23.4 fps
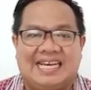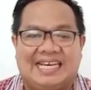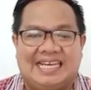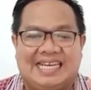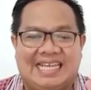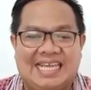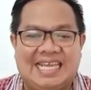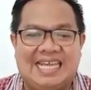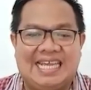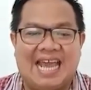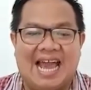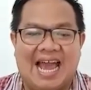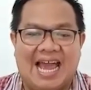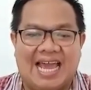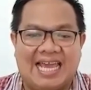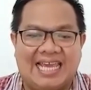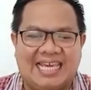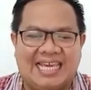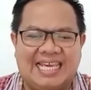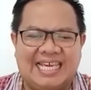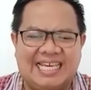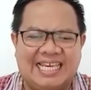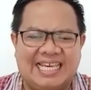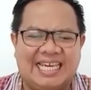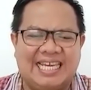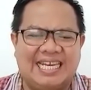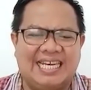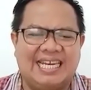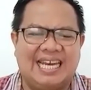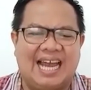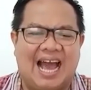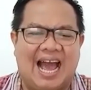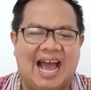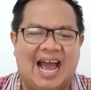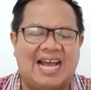dia
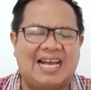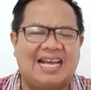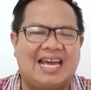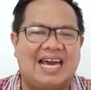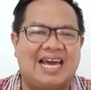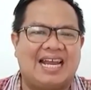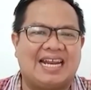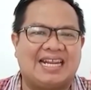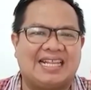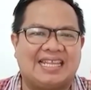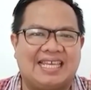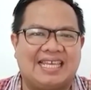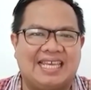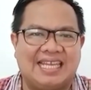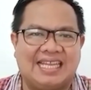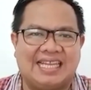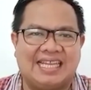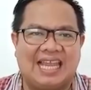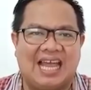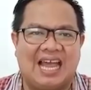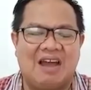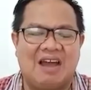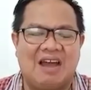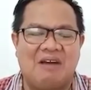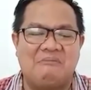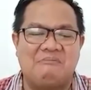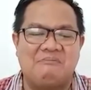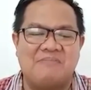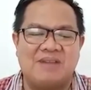ingin agar kita